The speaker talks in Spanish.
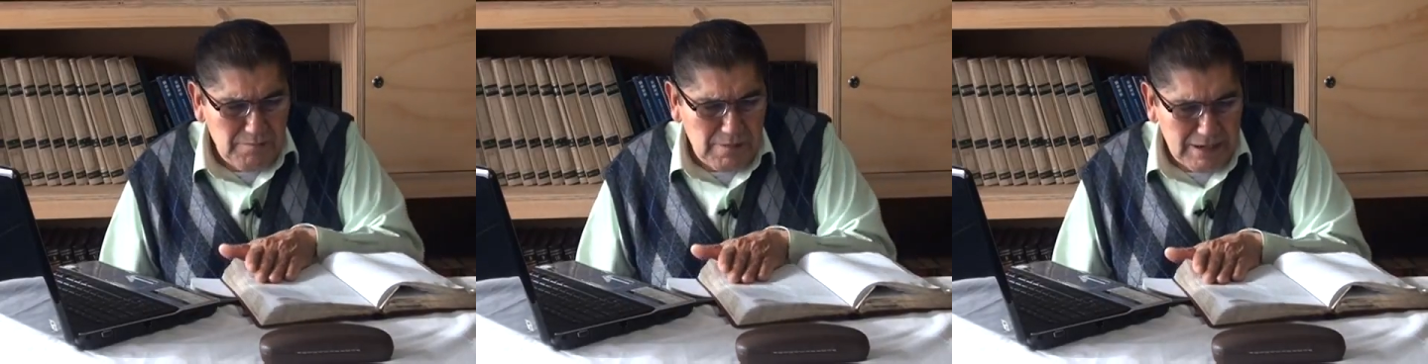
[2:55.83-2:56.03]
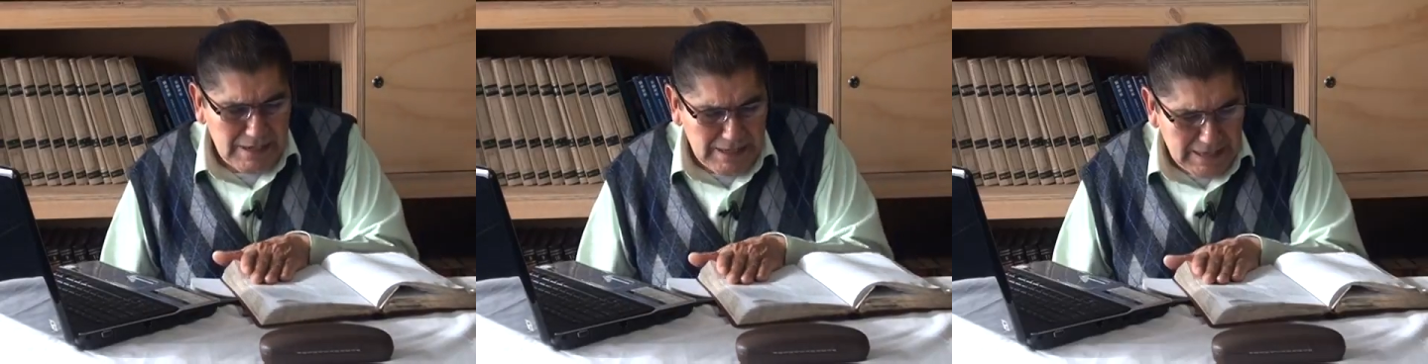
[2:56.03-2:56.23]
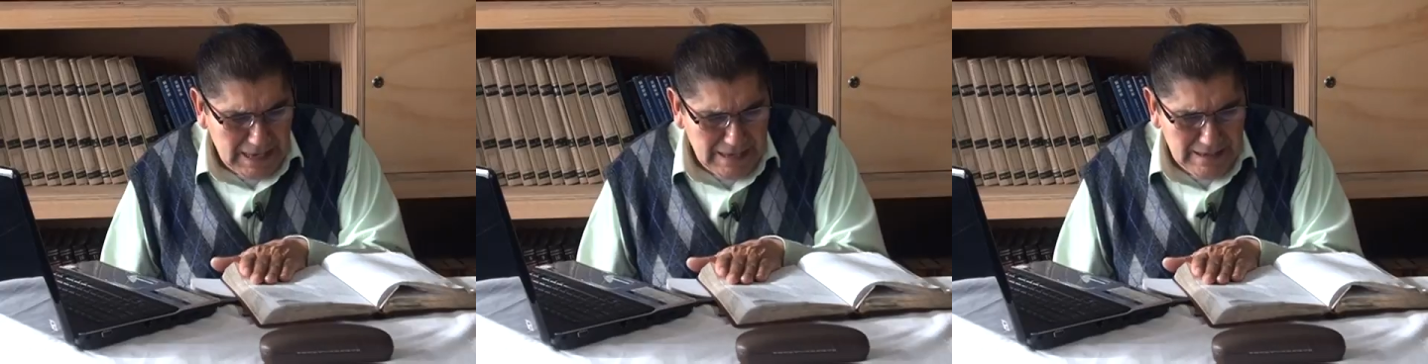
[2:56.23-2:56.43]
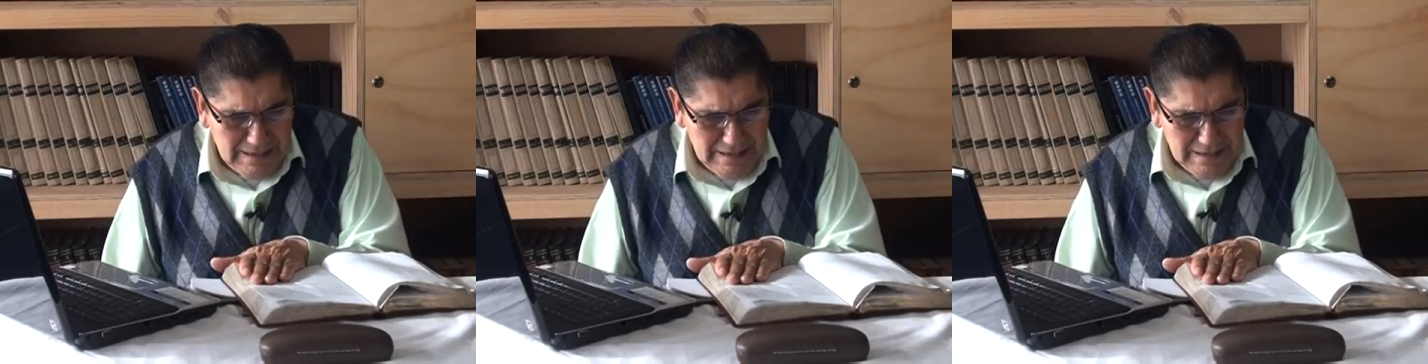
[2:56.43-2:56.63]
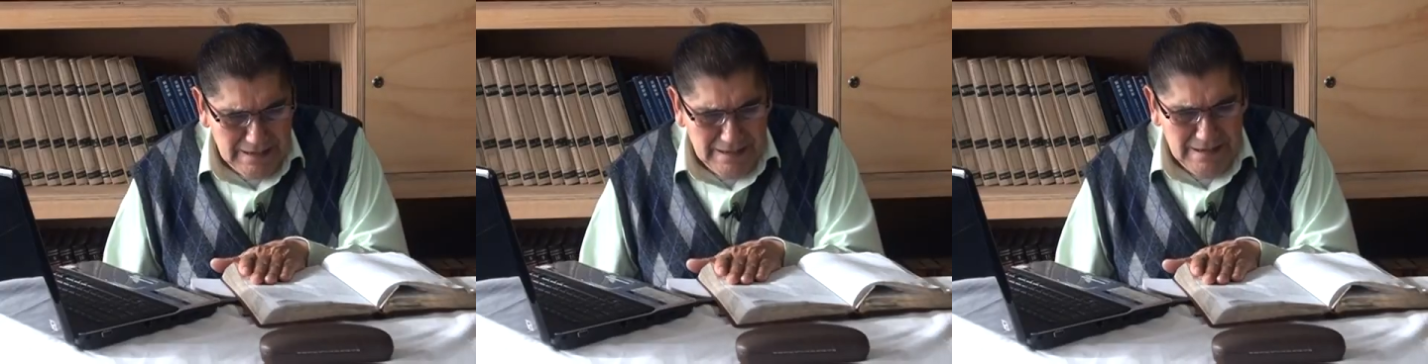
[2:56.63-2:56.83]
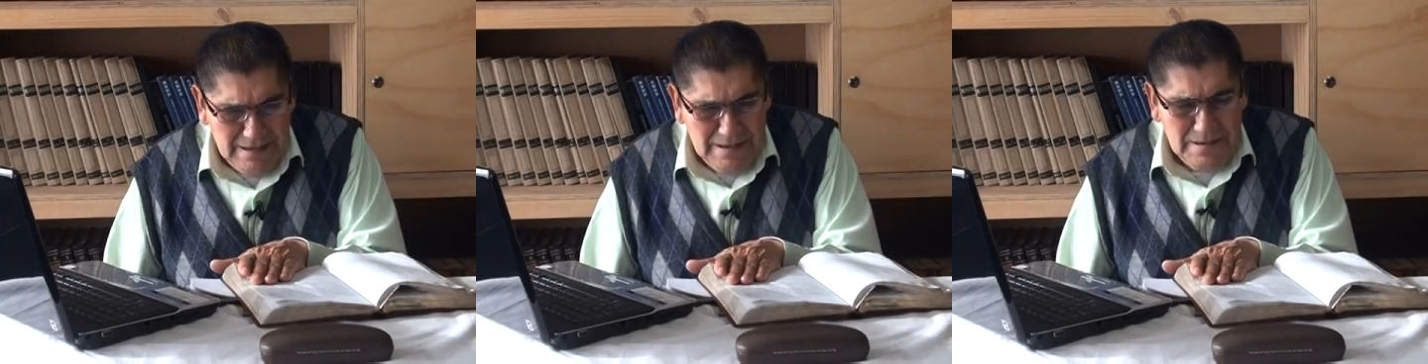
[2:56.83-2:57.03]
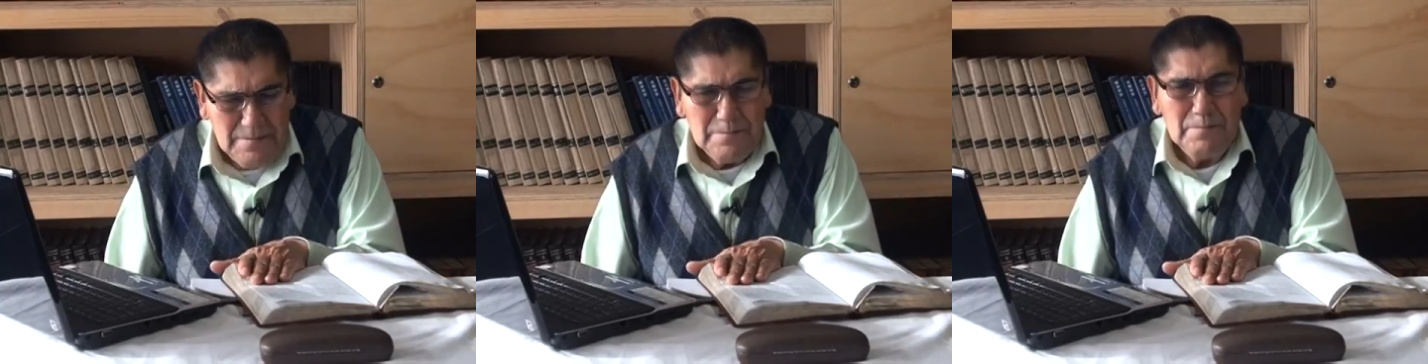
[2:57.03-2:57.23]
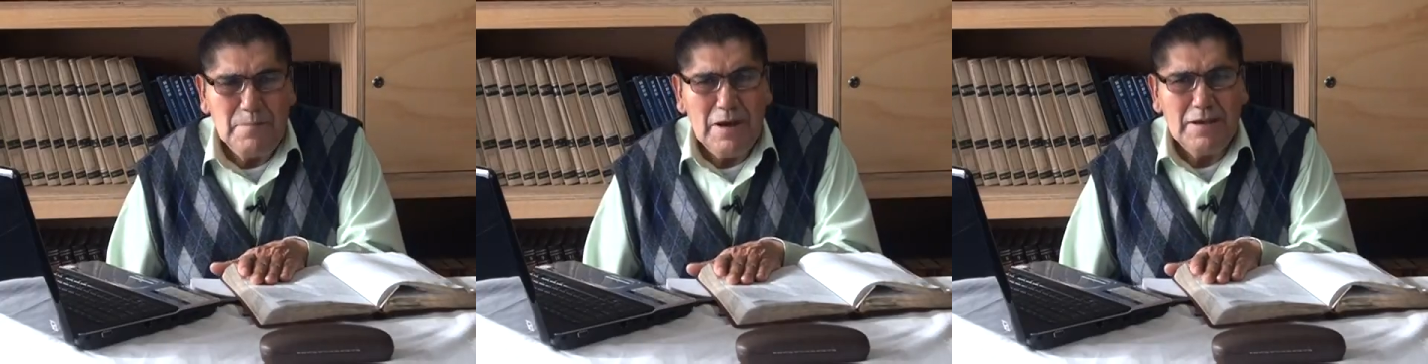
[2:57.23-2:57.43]
humanidad
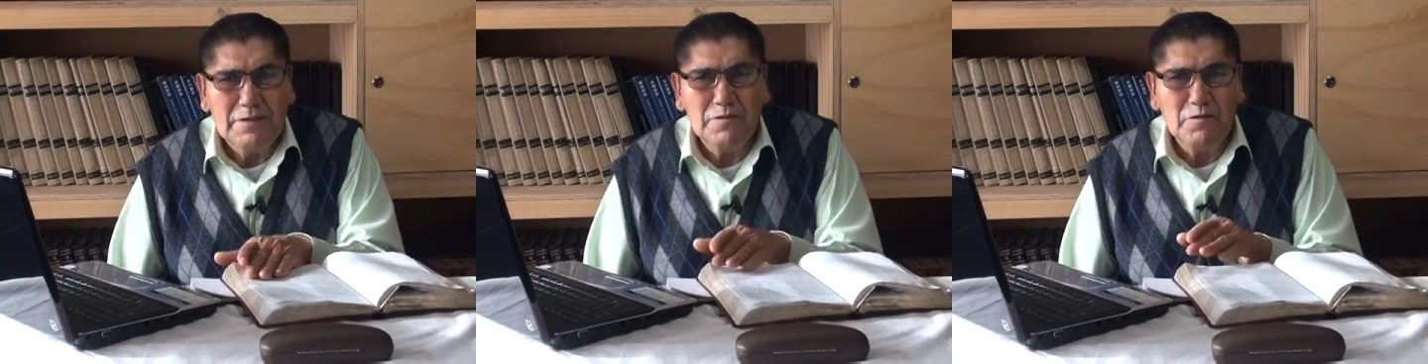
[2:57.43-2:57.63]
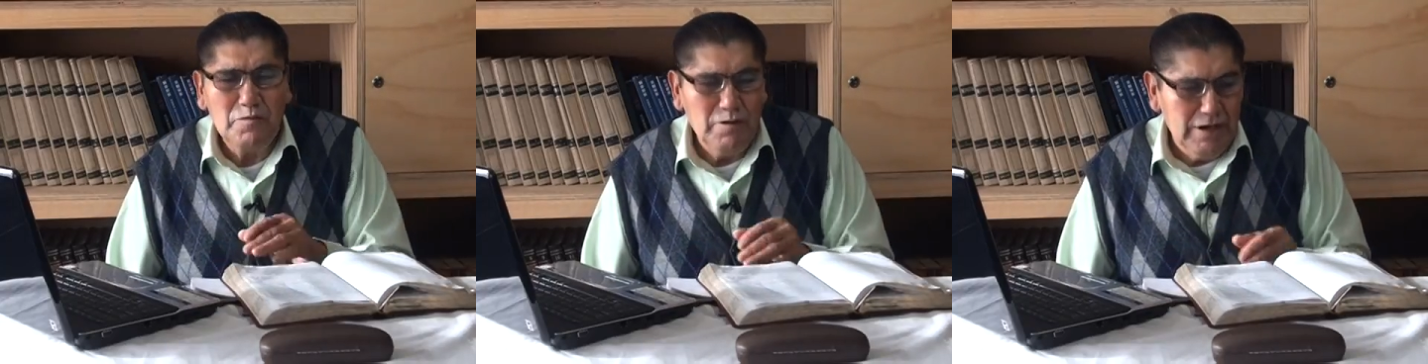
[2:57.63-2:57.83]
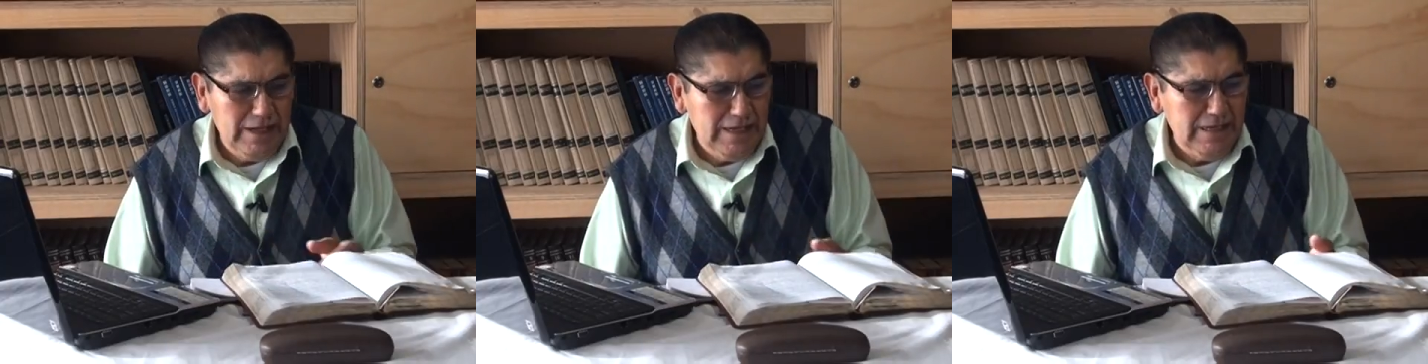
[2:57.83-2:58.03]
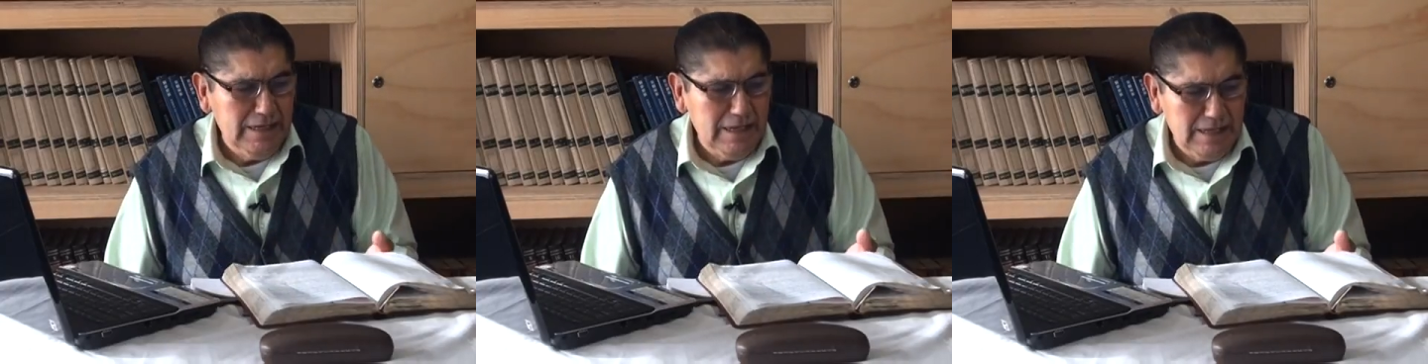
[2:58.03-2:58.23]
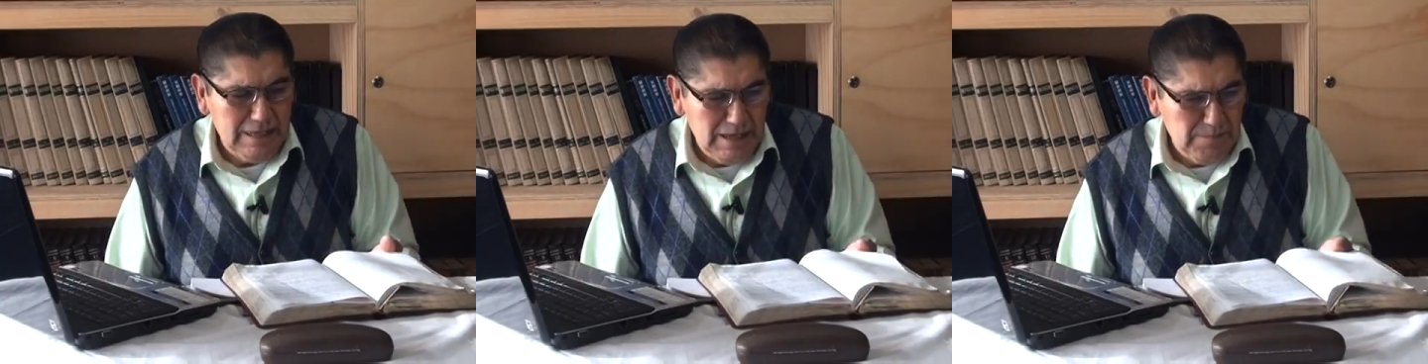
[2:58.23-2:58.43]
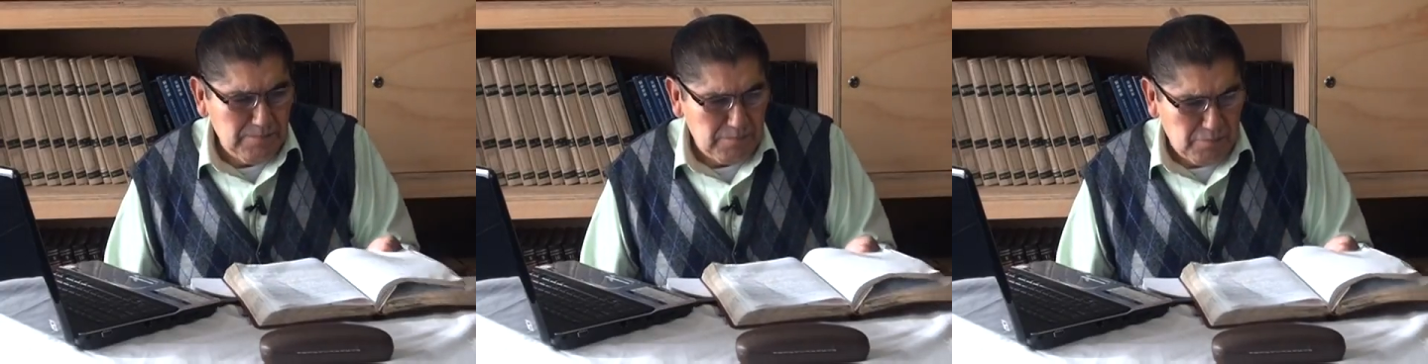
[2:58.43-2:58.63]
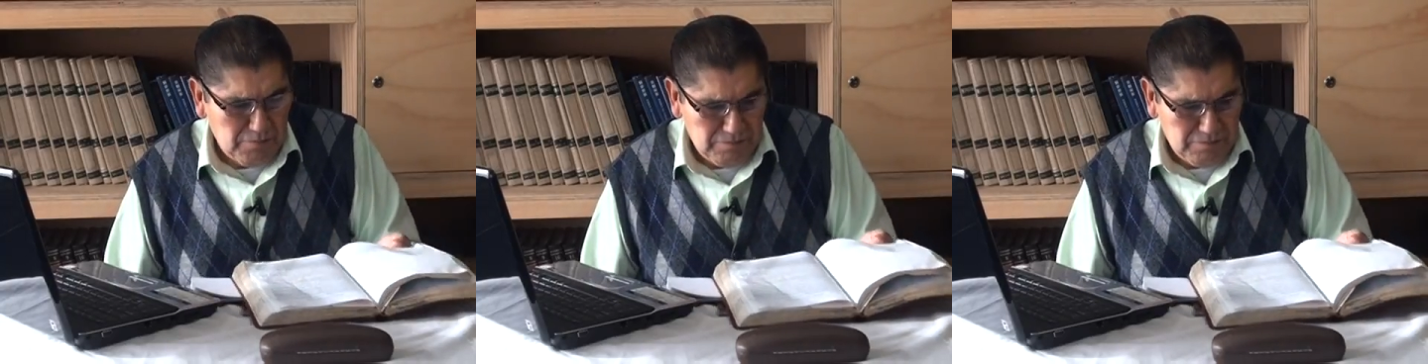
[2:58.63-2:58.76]
pasó en ese tiempo.